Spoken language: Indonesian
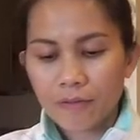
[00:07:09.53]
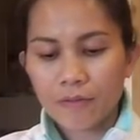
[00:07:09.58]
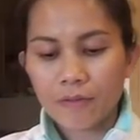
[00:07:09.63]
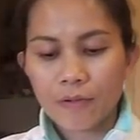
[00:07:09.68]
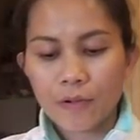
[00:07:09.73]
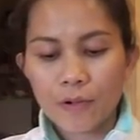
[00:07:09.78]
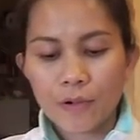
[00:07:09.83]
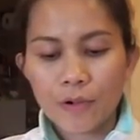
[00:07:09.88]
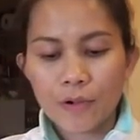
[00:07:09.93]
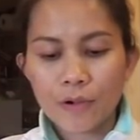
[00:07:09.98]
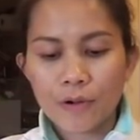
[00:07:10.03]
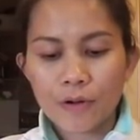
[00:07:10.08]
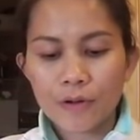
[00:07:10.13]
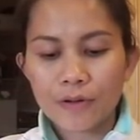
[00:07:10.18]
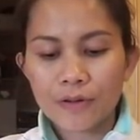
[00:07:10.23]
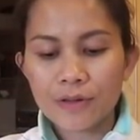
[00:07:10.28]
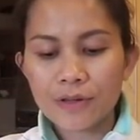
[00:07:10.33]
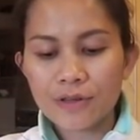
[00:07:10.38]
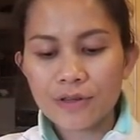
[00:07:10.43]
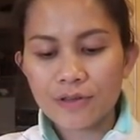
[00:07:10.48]
Wow,
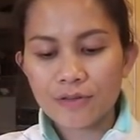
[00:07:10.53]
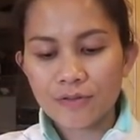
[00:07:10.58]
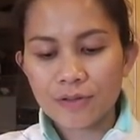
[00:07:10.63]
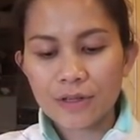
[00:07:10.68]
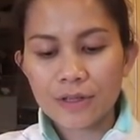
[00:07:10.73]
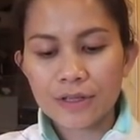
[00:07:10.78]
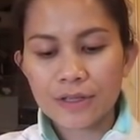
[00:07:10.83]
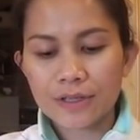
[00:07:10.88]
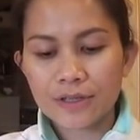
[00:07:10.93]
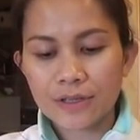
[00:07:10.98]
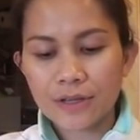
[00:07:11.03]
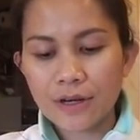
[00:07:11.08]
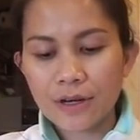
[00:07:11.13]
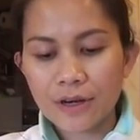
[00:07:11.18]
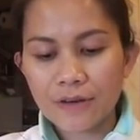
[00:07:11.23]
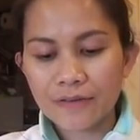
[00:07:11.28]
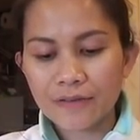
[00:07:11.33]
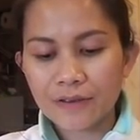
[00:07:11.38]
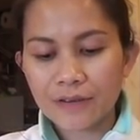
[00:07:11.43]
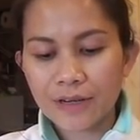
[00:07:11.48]
this really
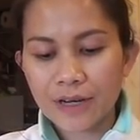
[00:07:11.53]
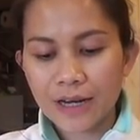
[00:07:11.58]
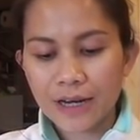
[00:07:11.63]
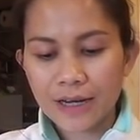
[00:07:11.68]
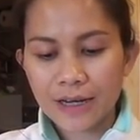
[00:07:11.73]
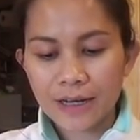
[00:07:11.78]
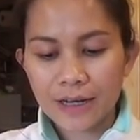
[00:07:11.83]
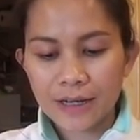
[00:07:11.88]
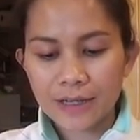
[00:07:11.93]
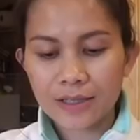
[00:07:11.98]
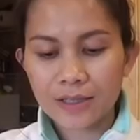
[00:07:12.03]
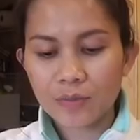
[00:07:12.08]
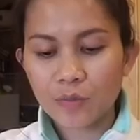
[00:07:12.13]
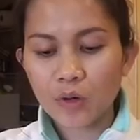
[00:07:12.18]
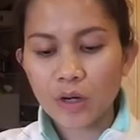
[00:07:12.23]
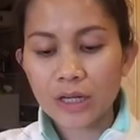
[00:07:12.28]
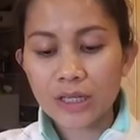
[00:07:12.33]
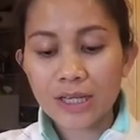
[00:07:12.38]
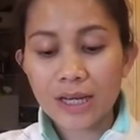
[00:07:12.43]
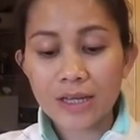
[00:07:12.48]
soft you guys.
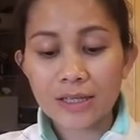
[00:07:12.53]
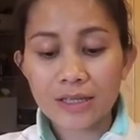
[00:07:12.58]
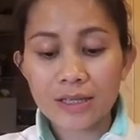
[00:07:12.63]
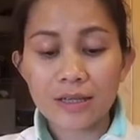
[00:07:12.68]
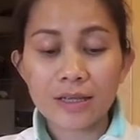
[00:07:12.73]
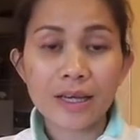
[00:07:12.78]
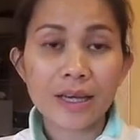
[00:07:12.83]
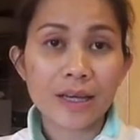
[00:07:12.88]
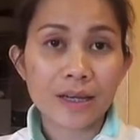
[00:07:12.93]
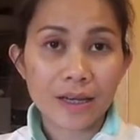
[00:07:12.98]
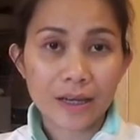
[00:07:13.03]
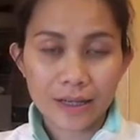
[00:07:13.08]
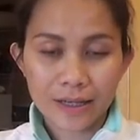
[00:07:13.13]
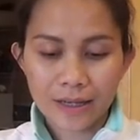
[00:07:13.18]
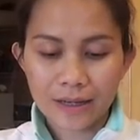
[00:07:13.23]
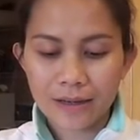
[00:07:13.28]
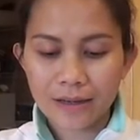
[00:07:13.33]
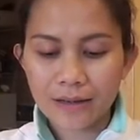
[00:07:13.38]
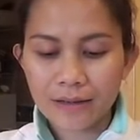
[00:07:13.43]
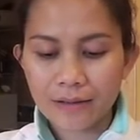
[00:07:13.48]
Semoga aja hasilnya enak
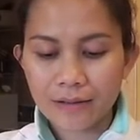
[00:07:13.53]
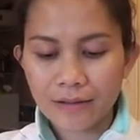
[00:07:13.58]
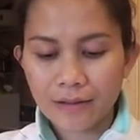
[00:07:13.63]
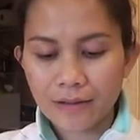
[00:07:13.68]
ya.